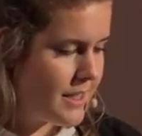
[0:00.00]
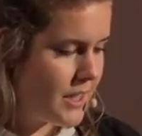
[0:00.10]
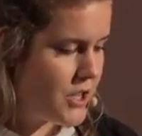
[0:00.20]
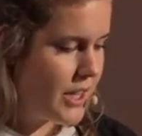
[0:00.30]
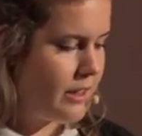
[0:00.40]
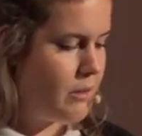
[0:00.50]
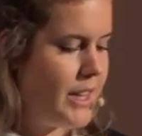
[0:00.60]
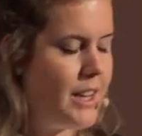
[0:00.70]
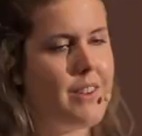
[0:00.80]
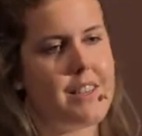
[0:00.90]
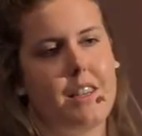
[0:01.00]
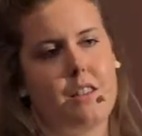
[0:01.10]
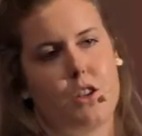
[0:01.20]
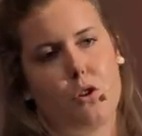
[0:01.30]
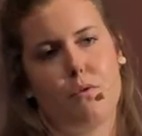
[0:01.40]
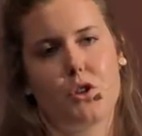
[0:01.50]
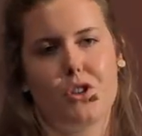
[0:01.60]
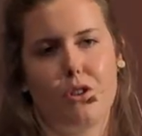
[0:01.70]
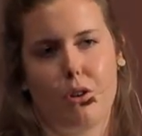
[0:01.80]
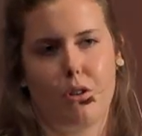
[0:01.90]
die Geschichten und irgendwie sind sie schon
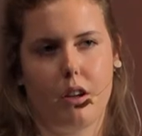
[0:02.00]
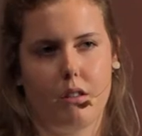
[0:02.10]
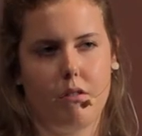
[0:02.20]
verstörend.